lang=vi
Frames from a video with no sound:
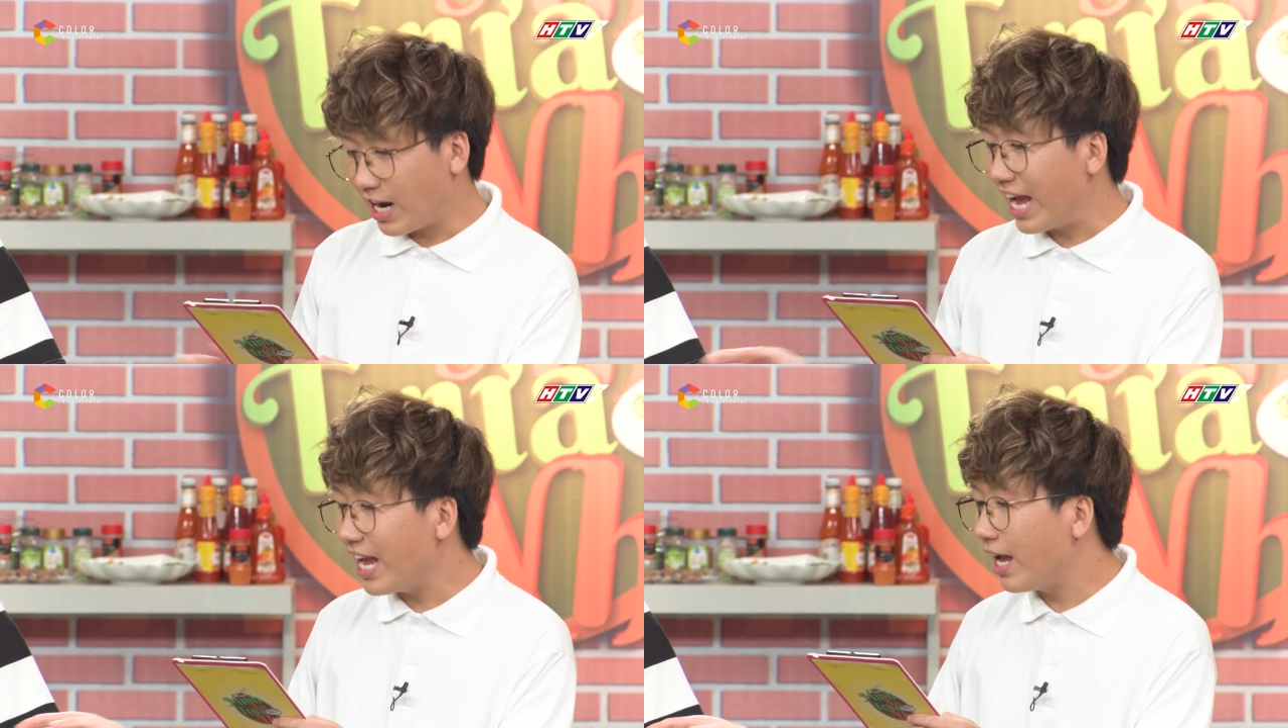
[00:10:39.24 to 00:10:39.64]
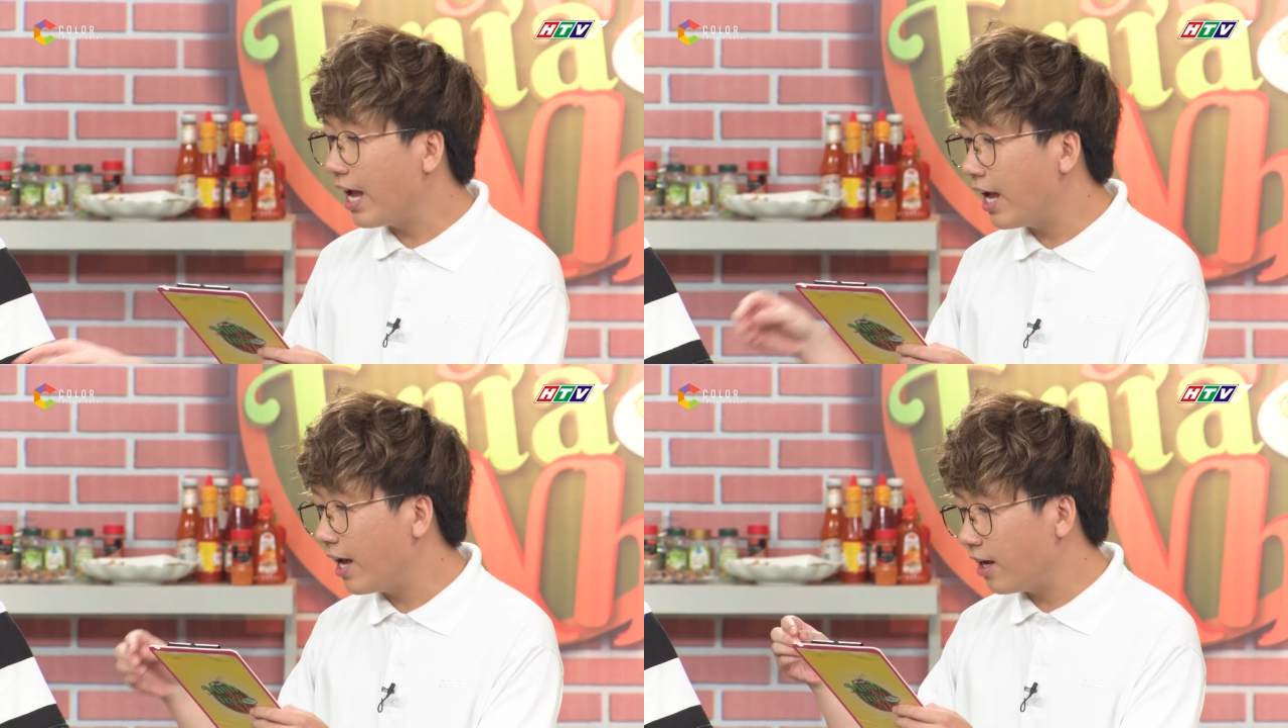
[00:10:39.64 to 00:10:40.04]
nãy
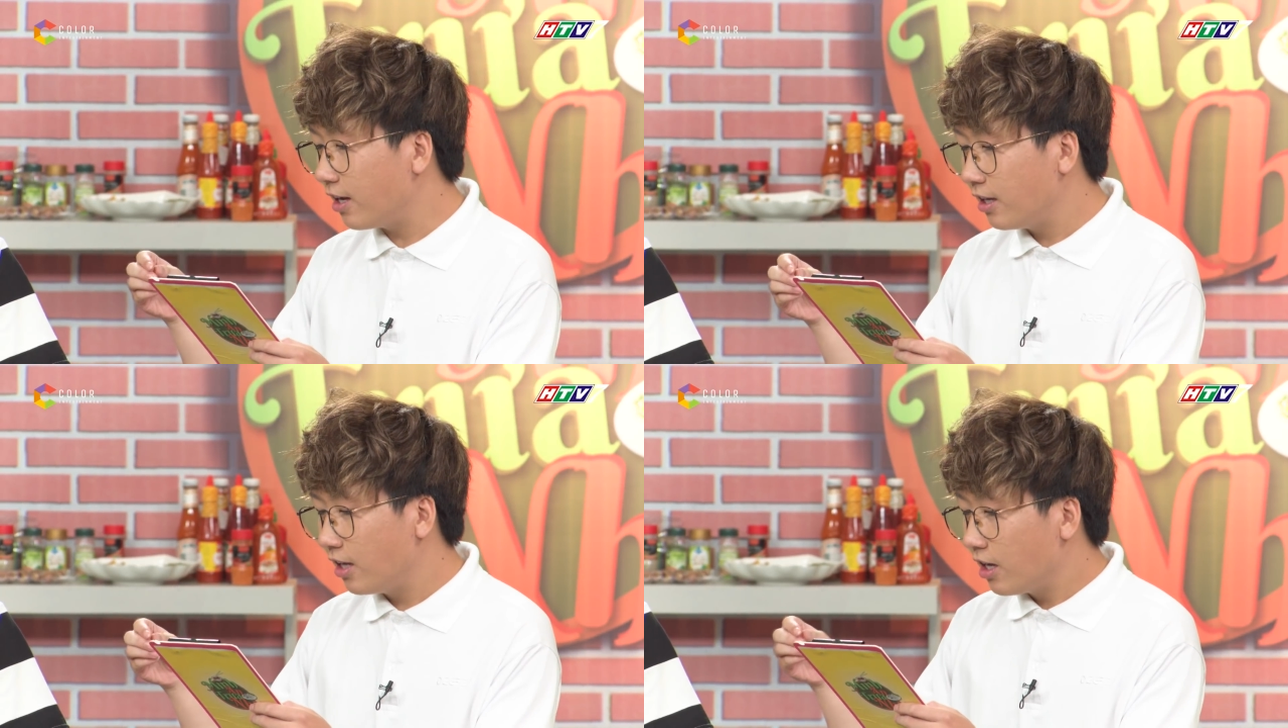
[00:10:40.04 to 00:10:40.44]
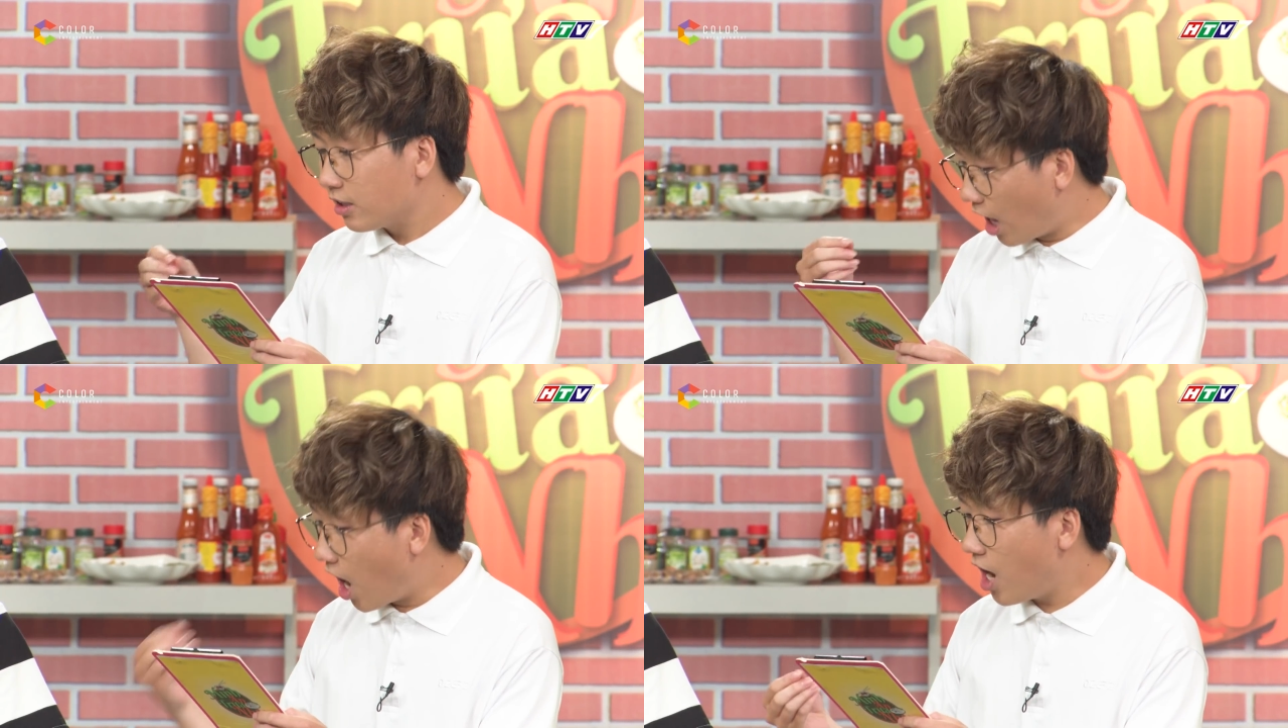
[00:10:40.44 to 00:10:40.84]
không nghe được chữ cải.
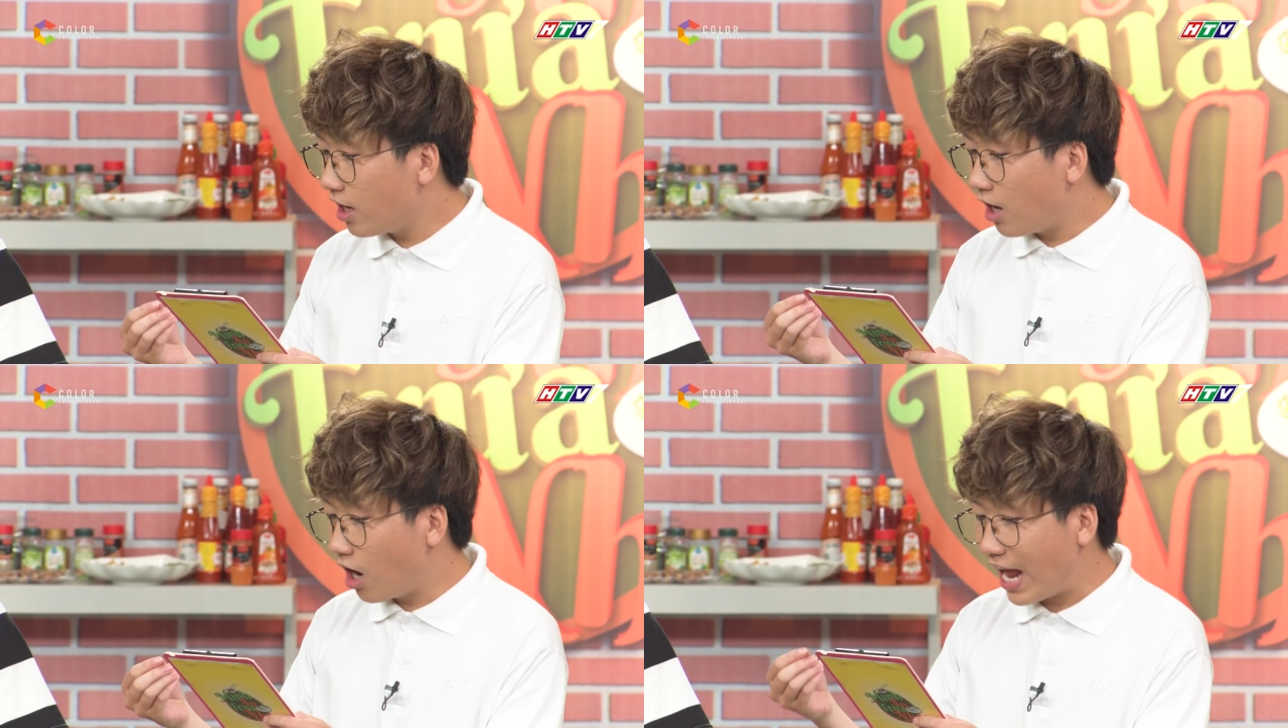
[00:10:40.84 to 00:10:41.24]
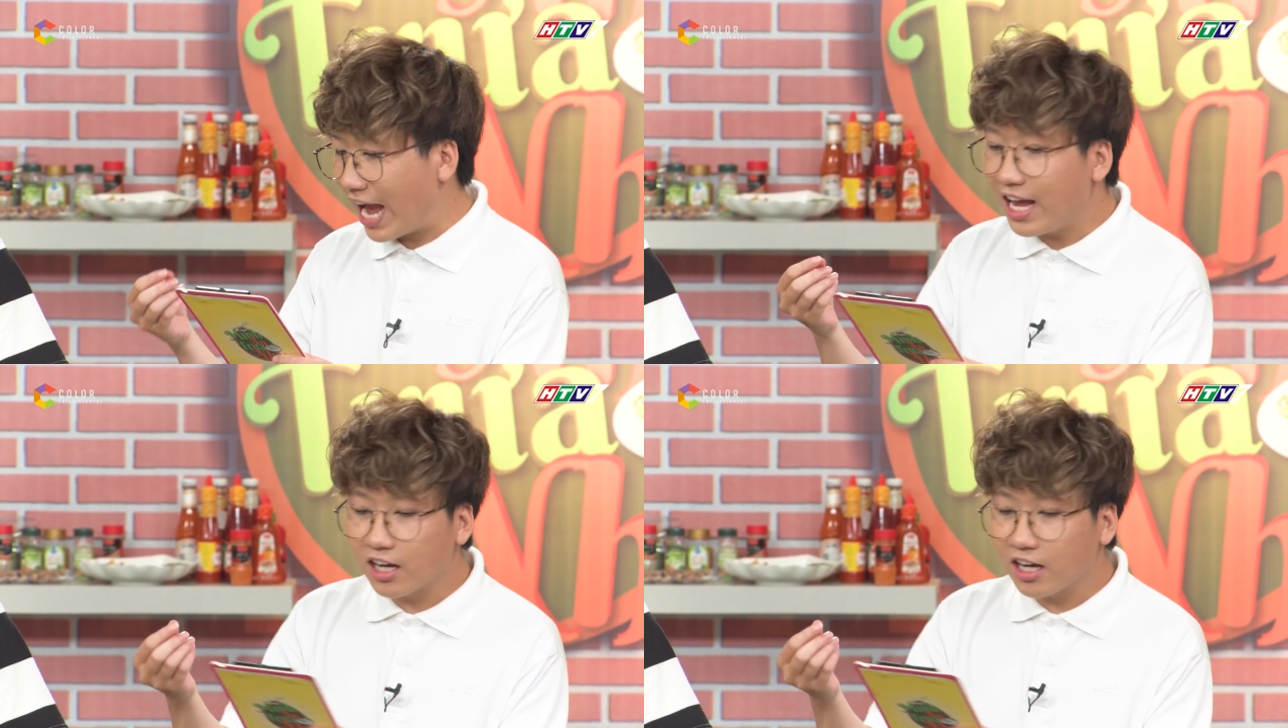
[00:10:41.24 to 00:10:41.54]
Có, hồi nãy có